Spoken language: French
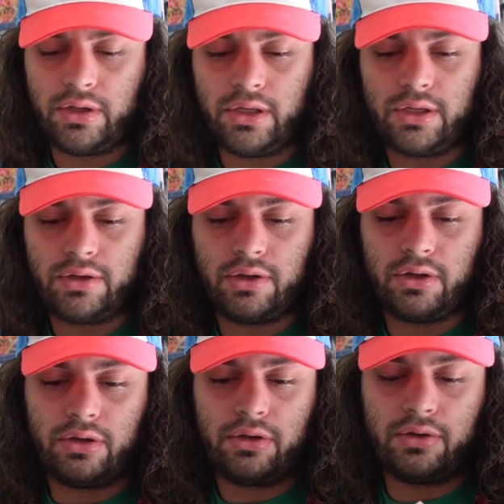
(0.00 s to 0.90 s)
Et
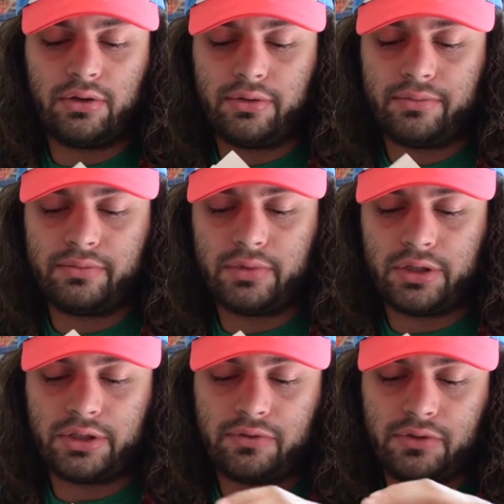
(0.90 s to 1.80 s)
euh,
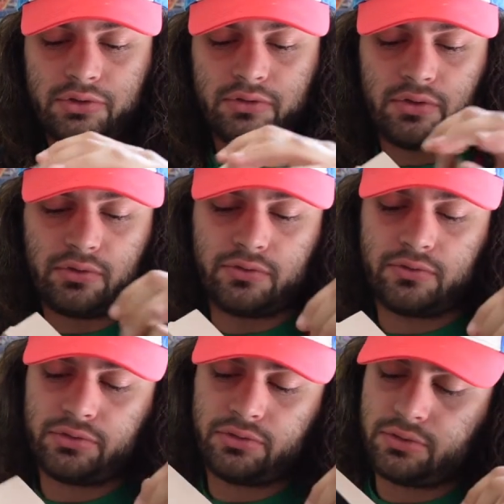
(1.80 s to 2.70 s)
à chaque fois que je vais en
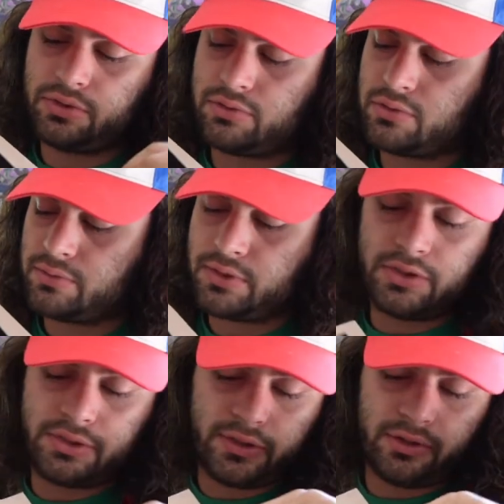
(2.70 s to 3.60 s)
convention, des choses comme ça,
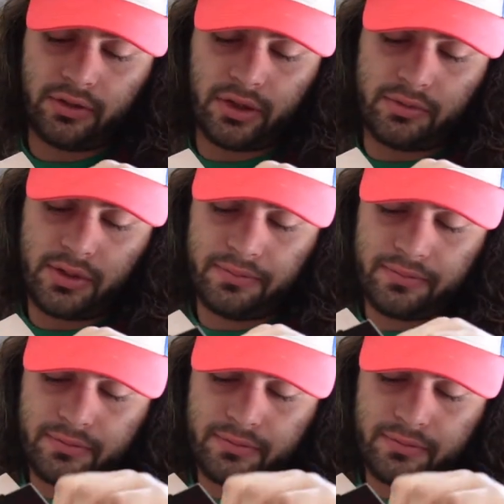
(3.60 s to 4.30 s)
j'essaye d'en ramener.